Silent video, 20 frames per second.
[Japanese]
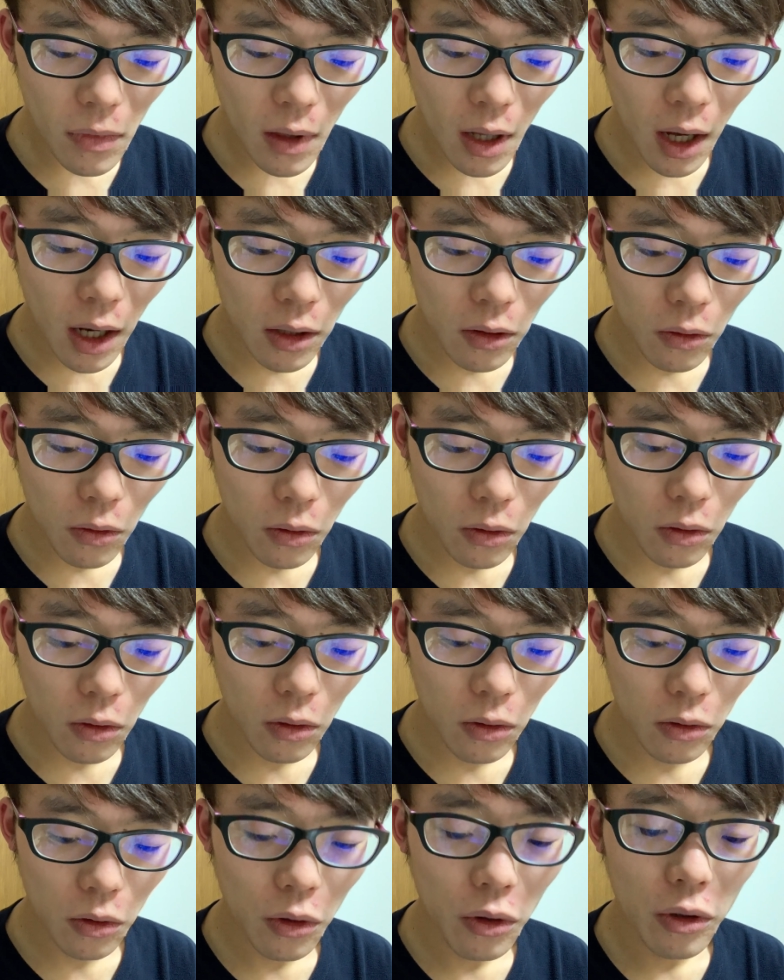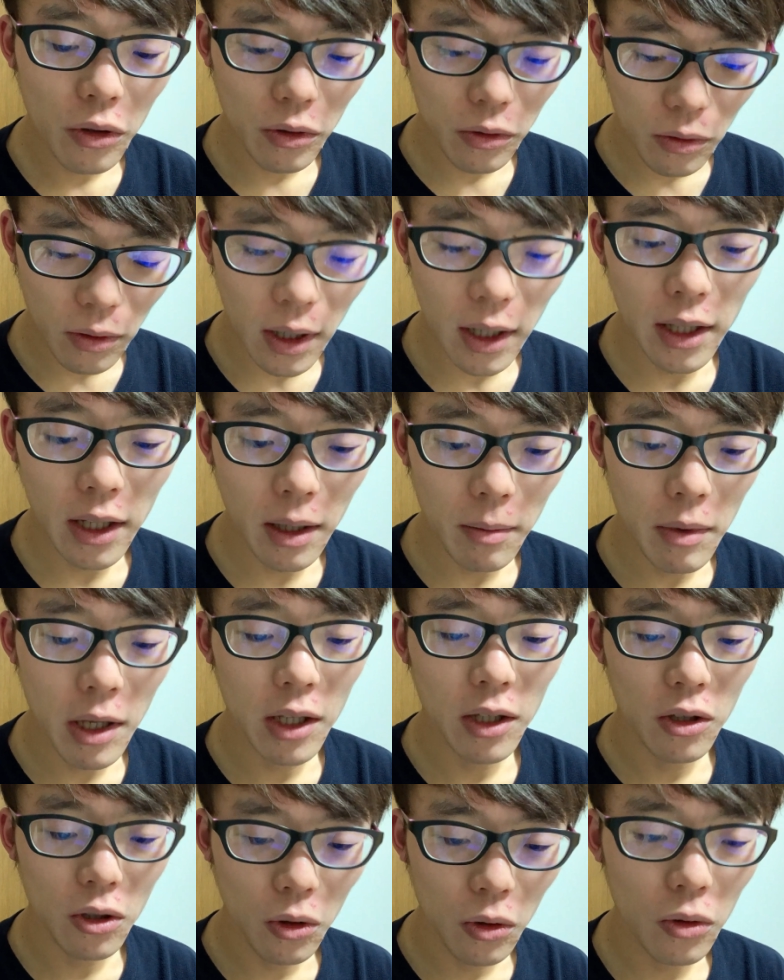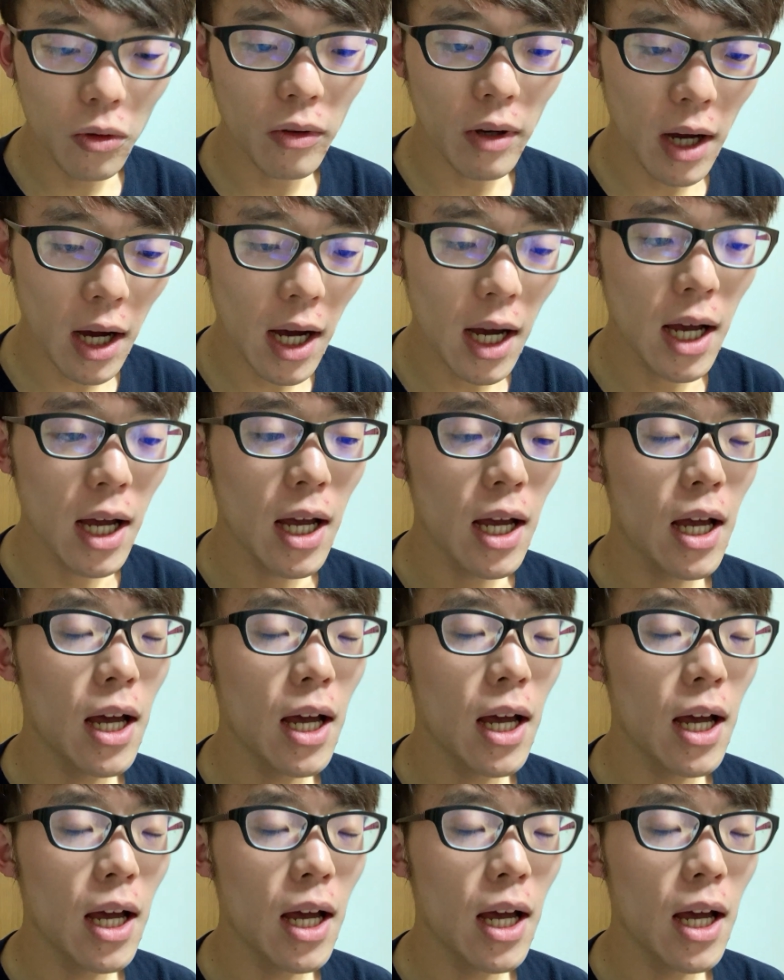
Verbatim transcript: あの努力とかね、勉強とか、